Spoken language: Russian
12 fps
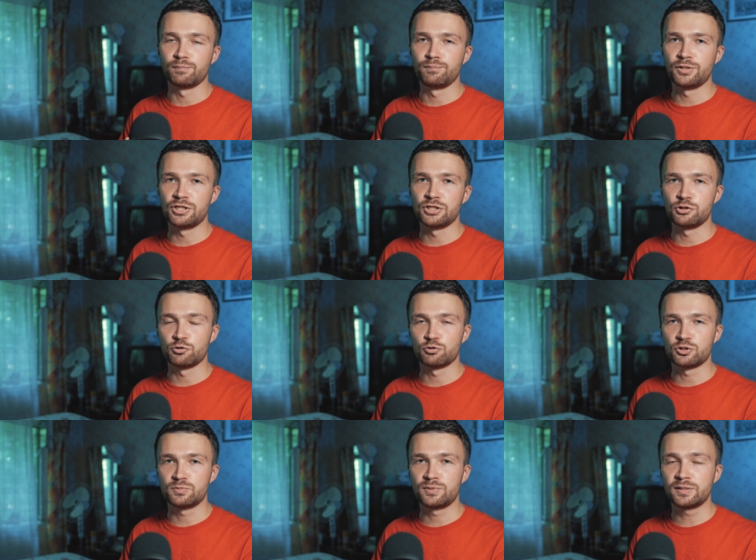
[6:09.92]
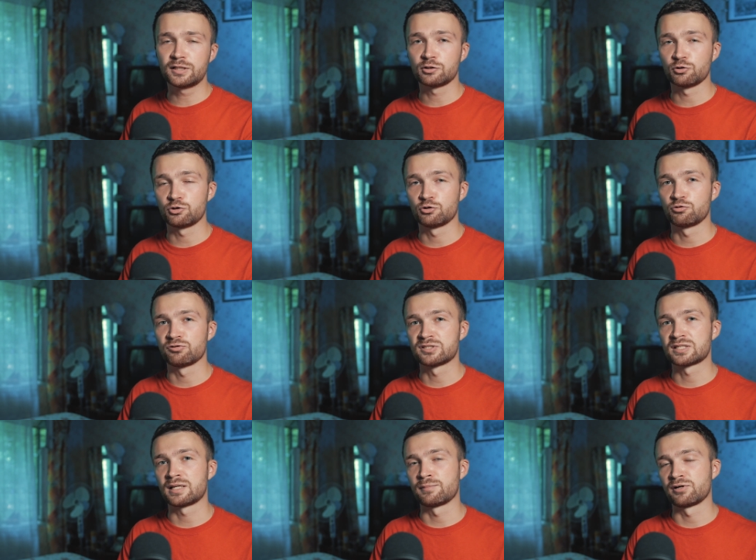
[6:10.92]
мини-USB, который идет у
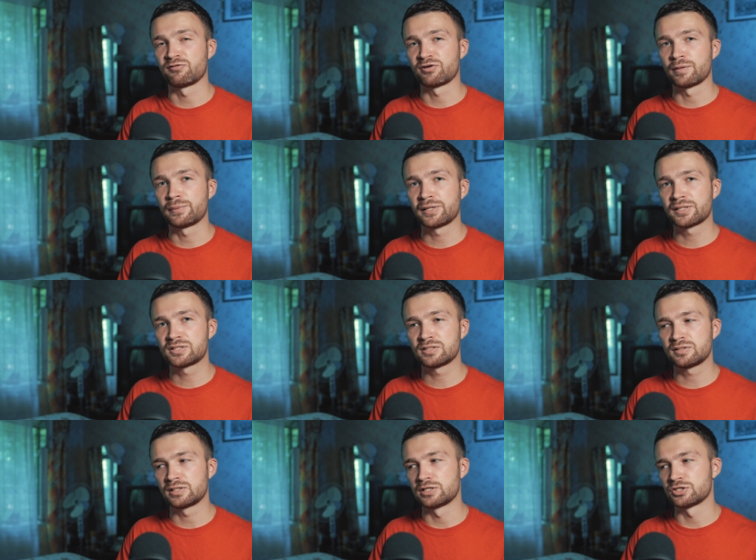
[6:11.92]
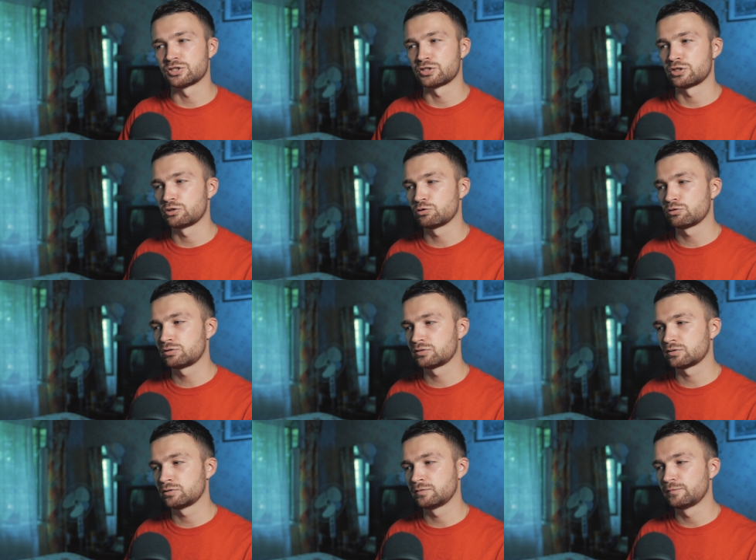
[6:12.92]
вас с камерой в комплекте, или же не идет.
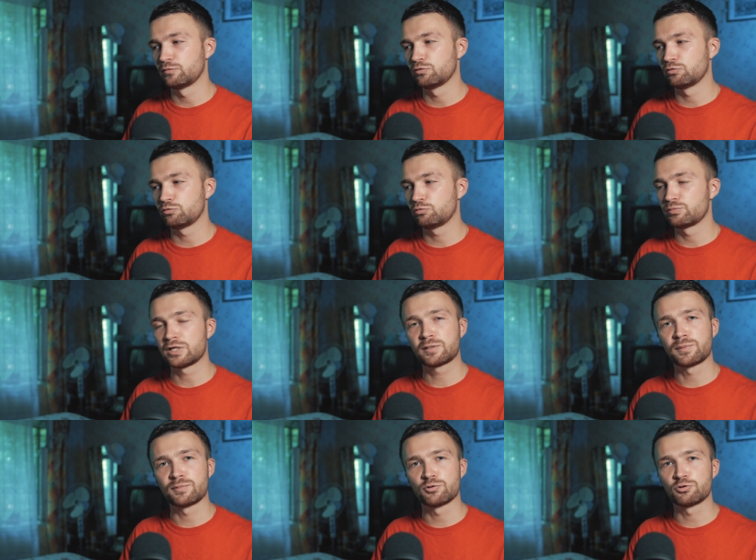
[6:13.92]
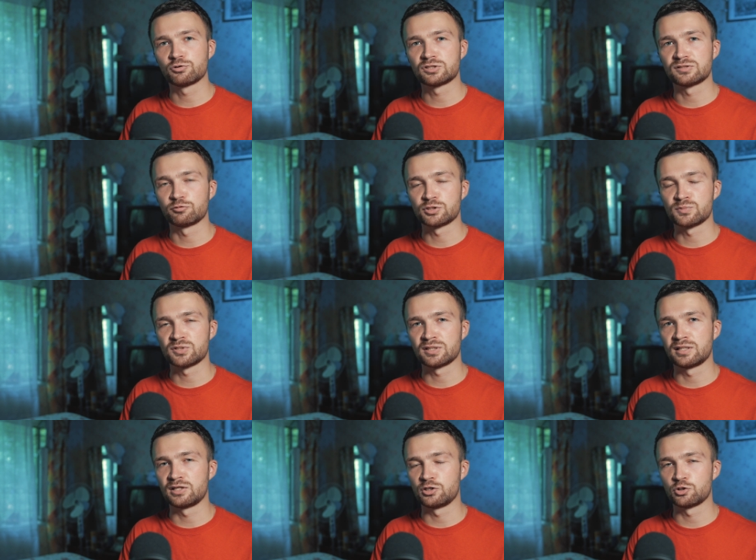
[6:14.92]
Э, ну, у меня, к примеру, с
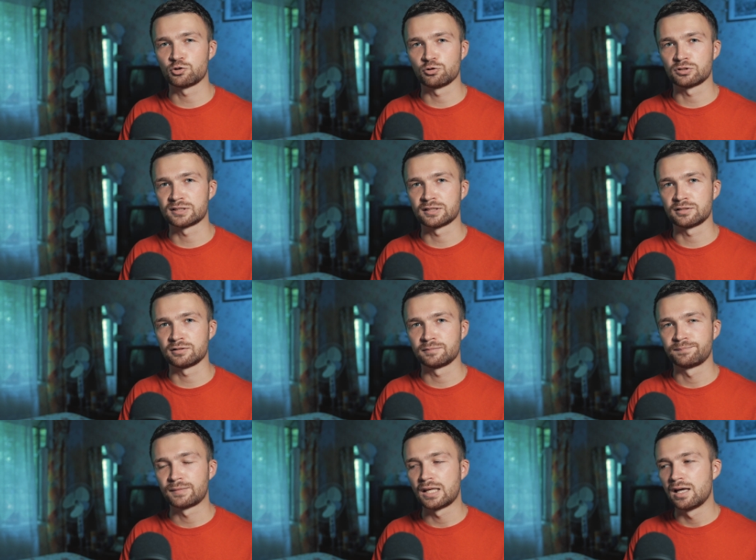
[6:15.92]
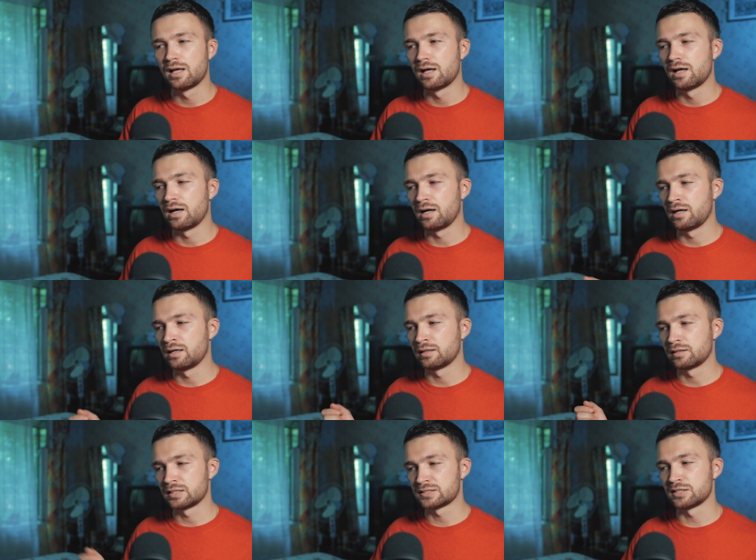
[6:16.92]
80D не шел, кстати.
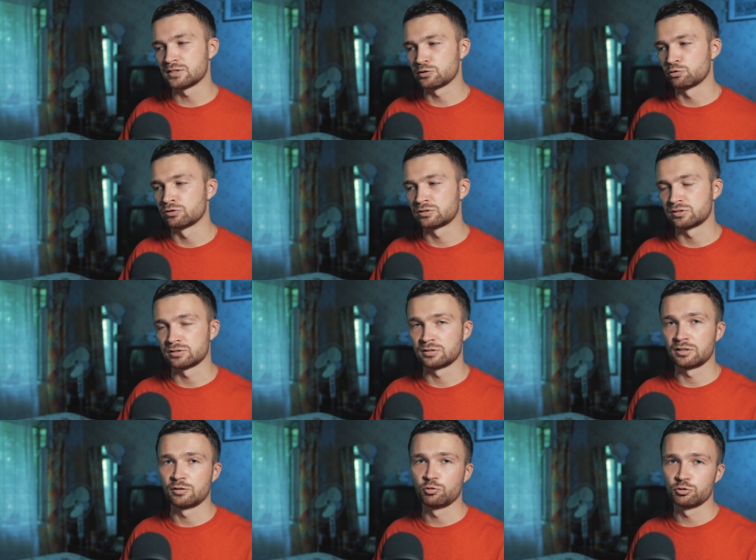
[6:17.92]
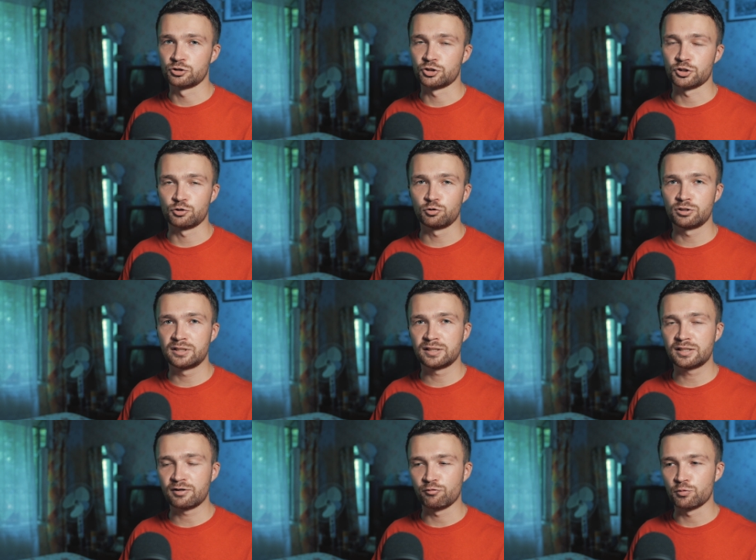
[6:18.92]
А, остался он от
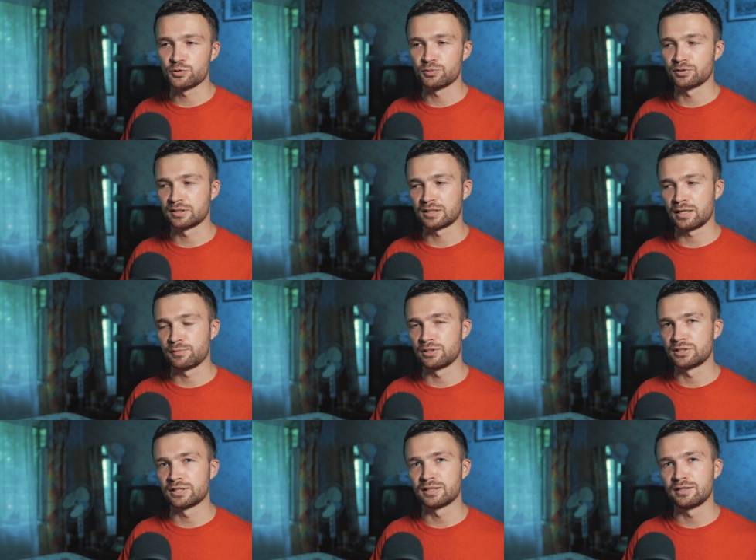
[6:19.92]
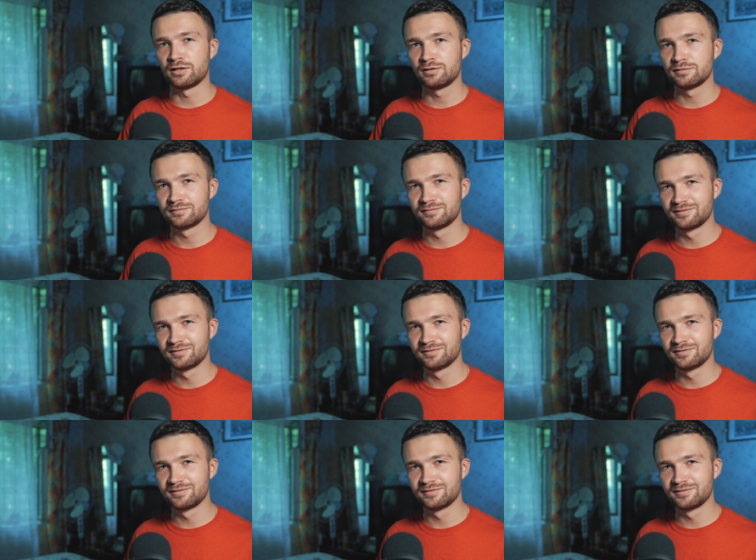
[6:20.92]
600D, я, в общем, этот кабель не отдал